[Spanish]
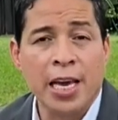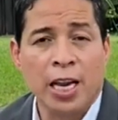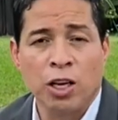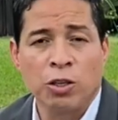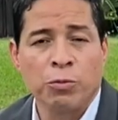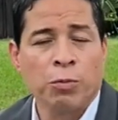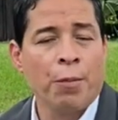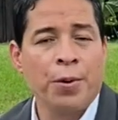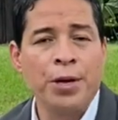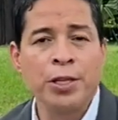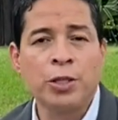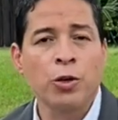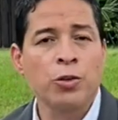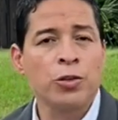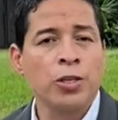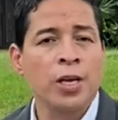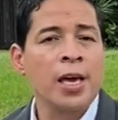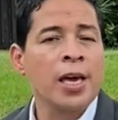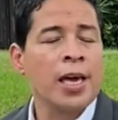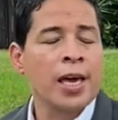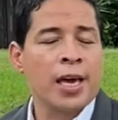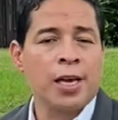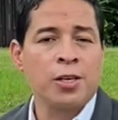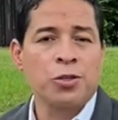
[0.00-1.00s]
en los momentos
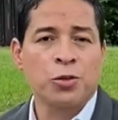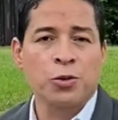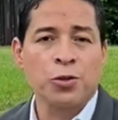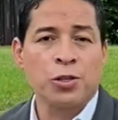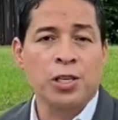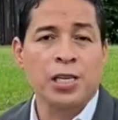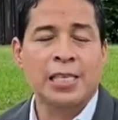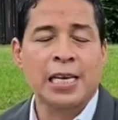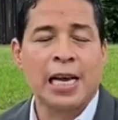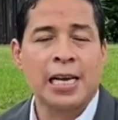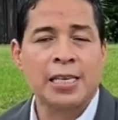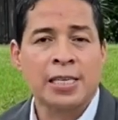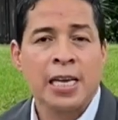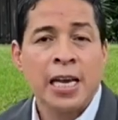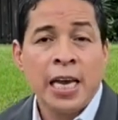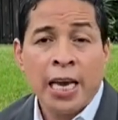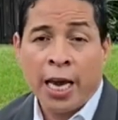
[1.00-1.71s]
en que Jesús quizás